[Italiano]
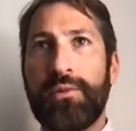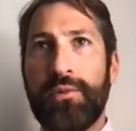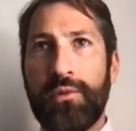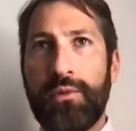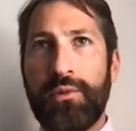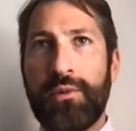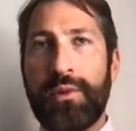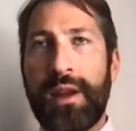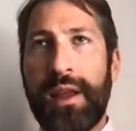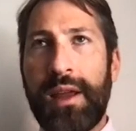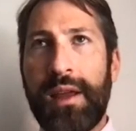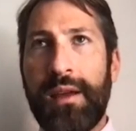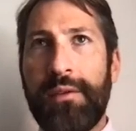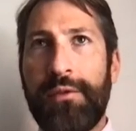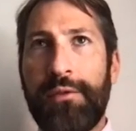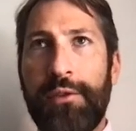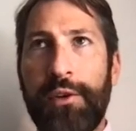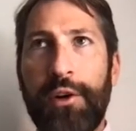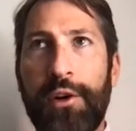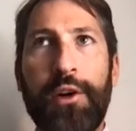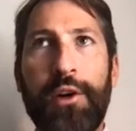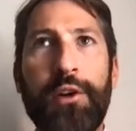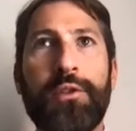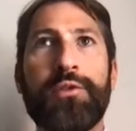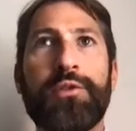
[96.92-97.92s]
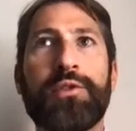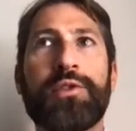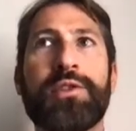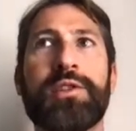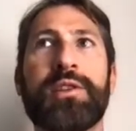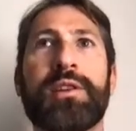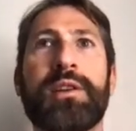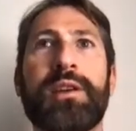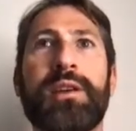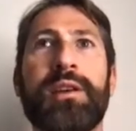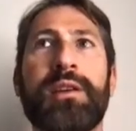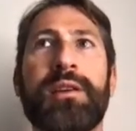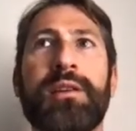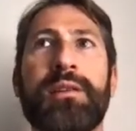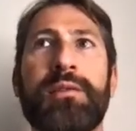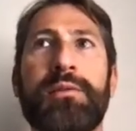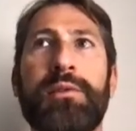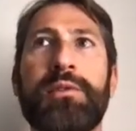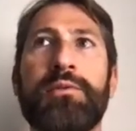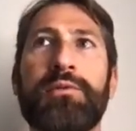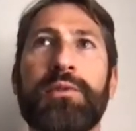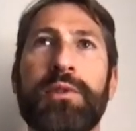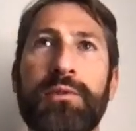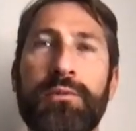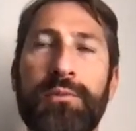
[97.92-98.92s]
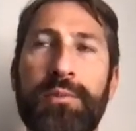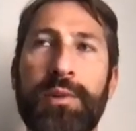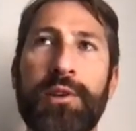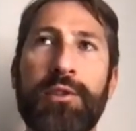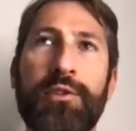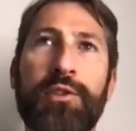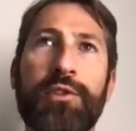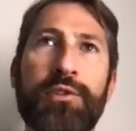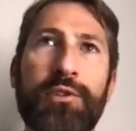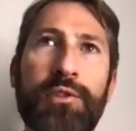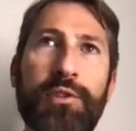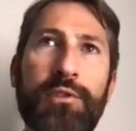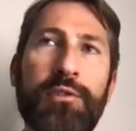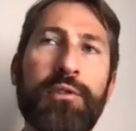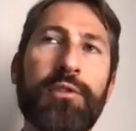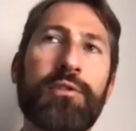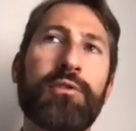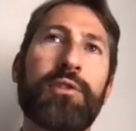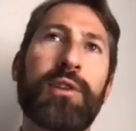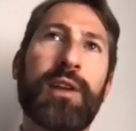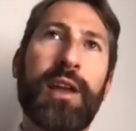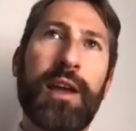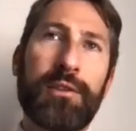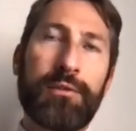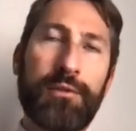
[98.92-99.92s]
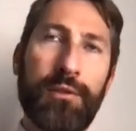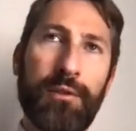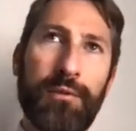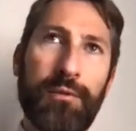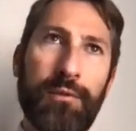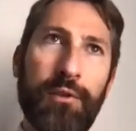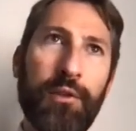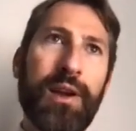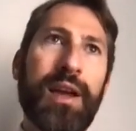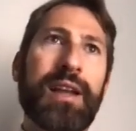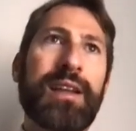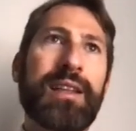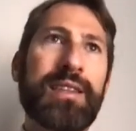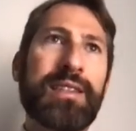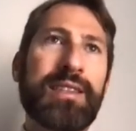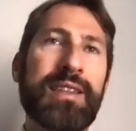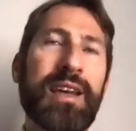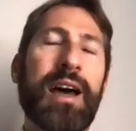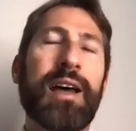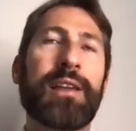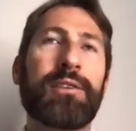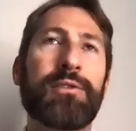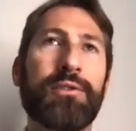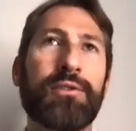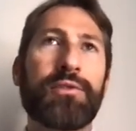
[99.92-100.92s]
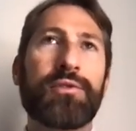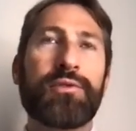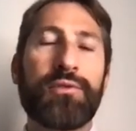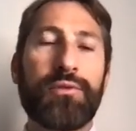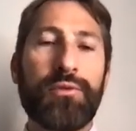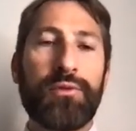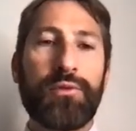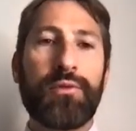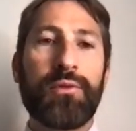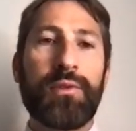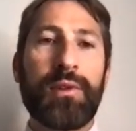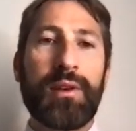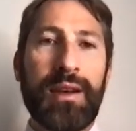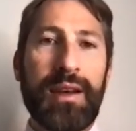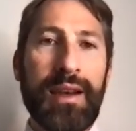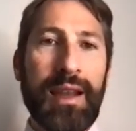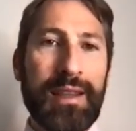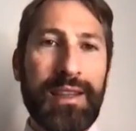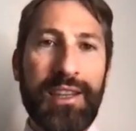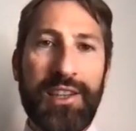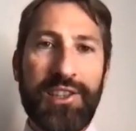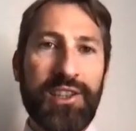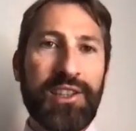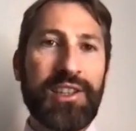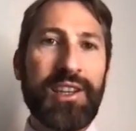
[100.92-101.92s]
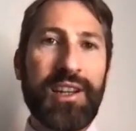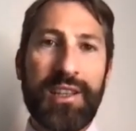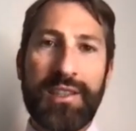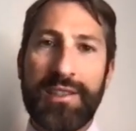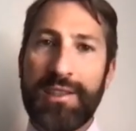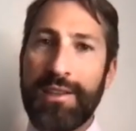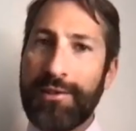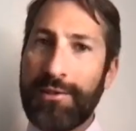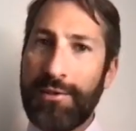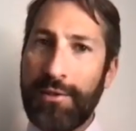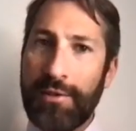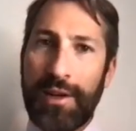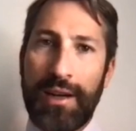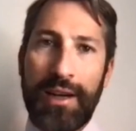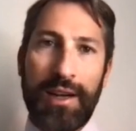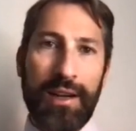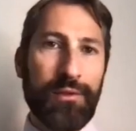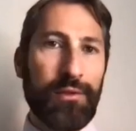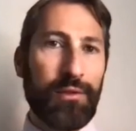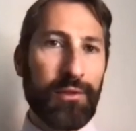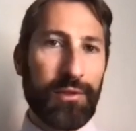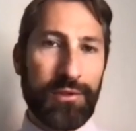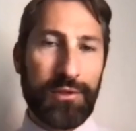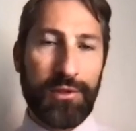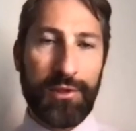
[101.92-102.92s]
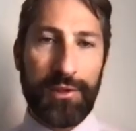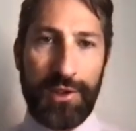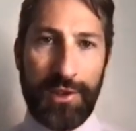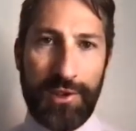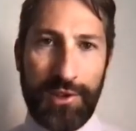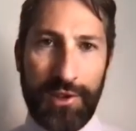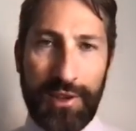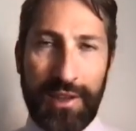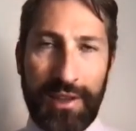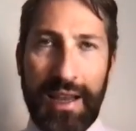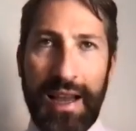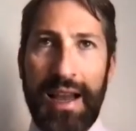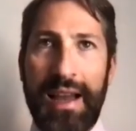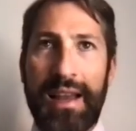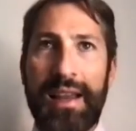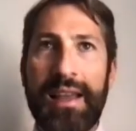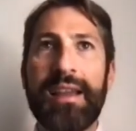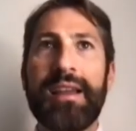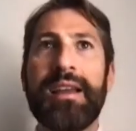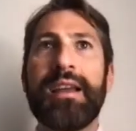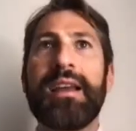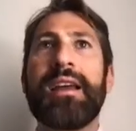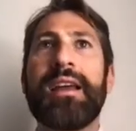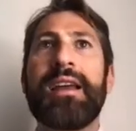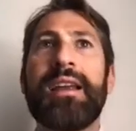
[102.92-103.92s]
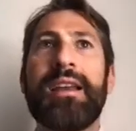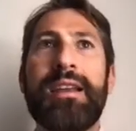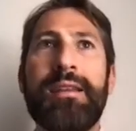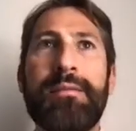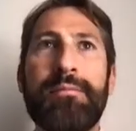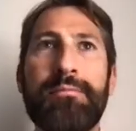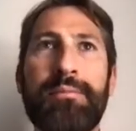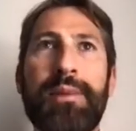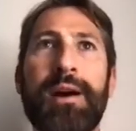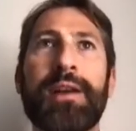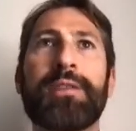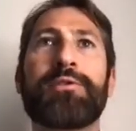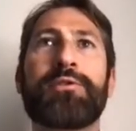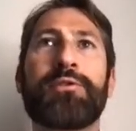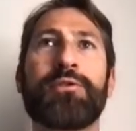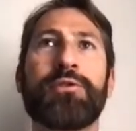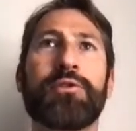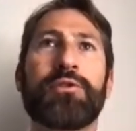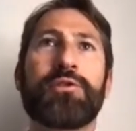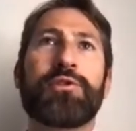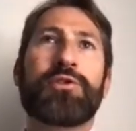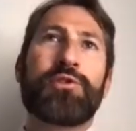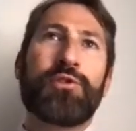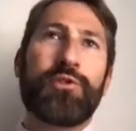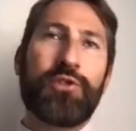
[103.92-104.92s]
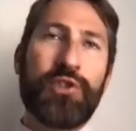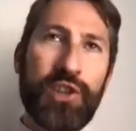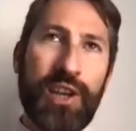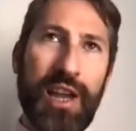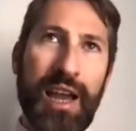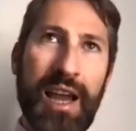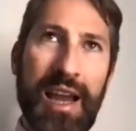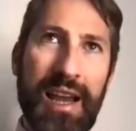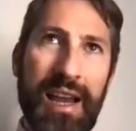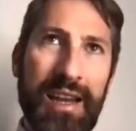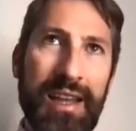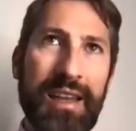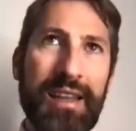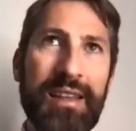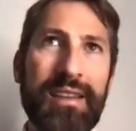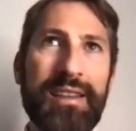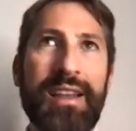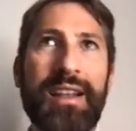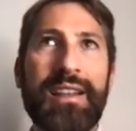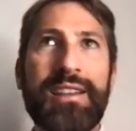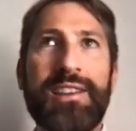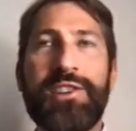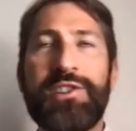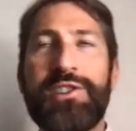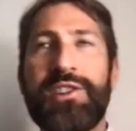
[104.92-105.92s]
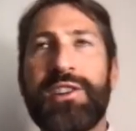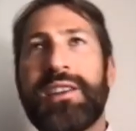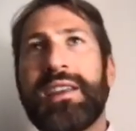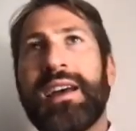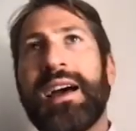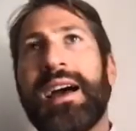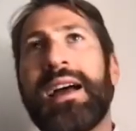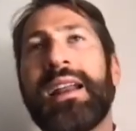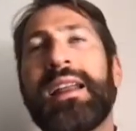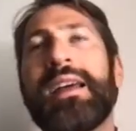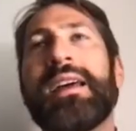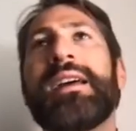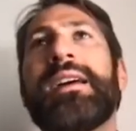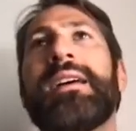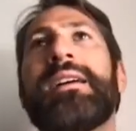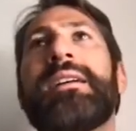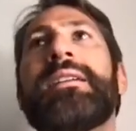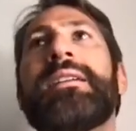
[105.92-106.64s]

un focus, quindi un, percorso di dottorato focalizzato sulla digitalizzazione, la rivoluzione digitale, l'impatto sociale del digitale.